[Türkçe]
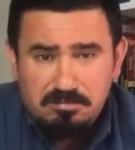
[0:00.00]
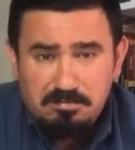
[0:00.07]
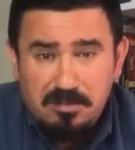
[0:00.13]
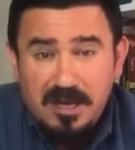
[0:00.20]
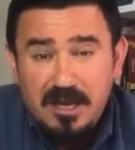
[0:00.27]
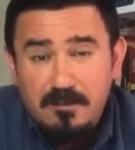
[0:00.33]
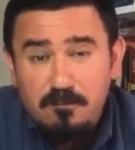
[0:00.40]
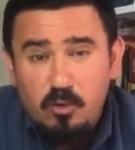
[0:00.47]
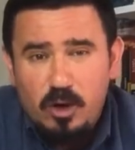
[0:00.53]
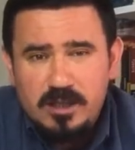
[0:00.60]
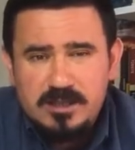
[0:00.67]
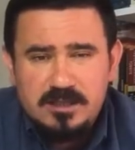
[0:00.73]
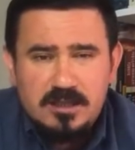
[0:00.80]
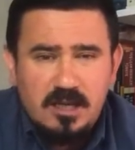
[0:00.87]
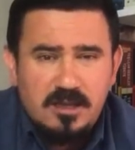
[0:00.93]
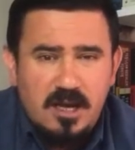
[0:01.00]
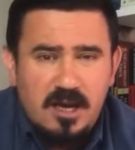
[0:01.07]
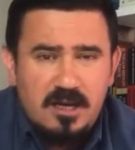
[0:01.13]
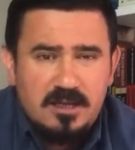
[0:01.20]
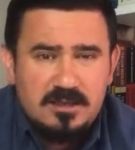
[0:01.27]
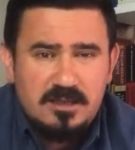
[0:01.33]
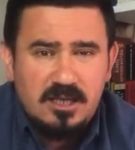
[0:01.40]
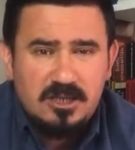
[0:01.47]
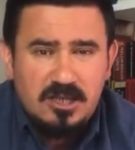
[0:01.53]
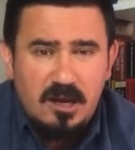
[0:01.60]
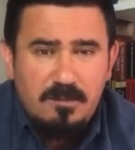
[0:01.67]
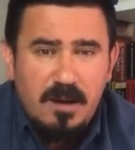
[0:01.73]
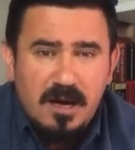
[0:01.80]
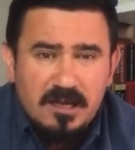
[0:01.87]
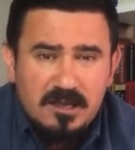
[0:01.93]
Bering Boğazı'ndan değerli
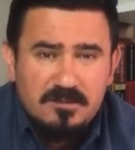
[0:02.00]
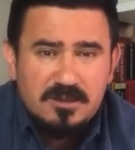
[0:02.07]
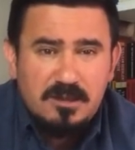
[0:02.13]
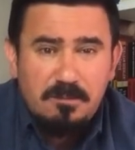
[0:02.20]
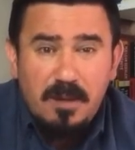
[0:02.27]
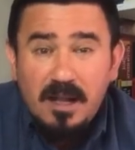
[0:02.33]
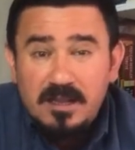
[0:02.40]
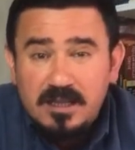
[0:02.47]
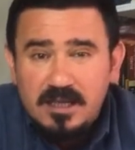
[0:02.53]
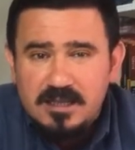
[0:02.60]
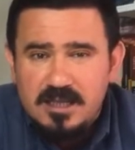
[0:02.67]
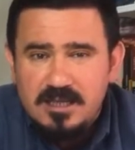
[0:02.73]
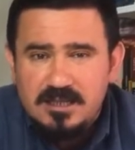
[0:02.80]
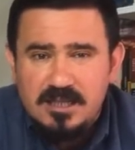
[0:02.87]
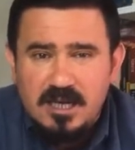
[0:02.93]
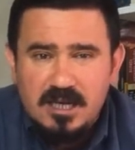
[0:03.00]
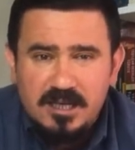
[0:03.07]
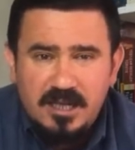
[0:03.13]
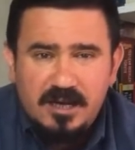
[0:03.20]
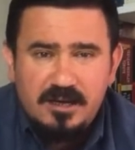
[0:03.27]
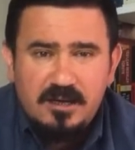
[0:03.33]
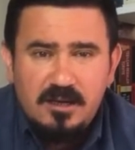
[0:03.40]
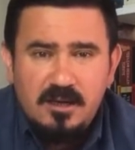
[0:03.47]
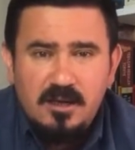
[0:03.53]
izleyiciler baktığımızda Baltık Denizi'ne kadar